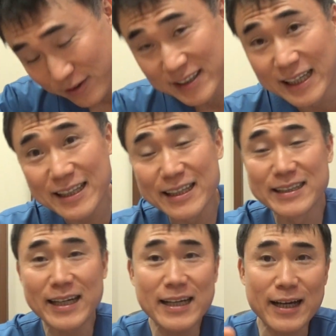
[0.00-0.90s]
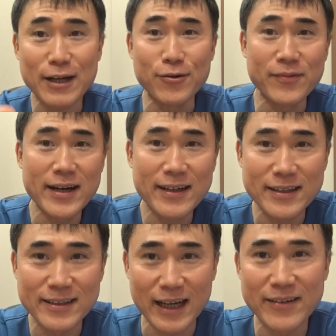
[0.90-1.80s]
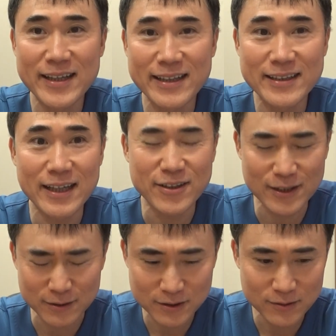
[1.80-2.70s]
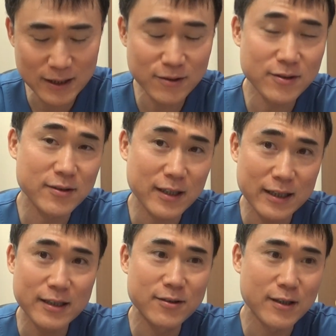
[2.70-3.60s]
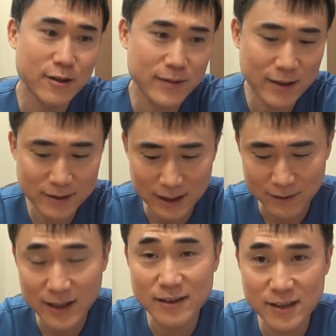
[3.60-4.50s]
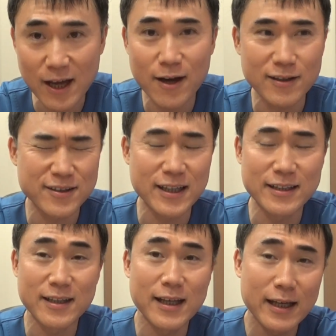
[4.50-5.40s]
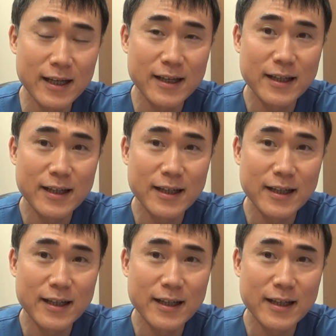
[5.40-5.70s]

だだからお前らダメなんだよってそんなことを書いてるからお前らダメなんだよとかって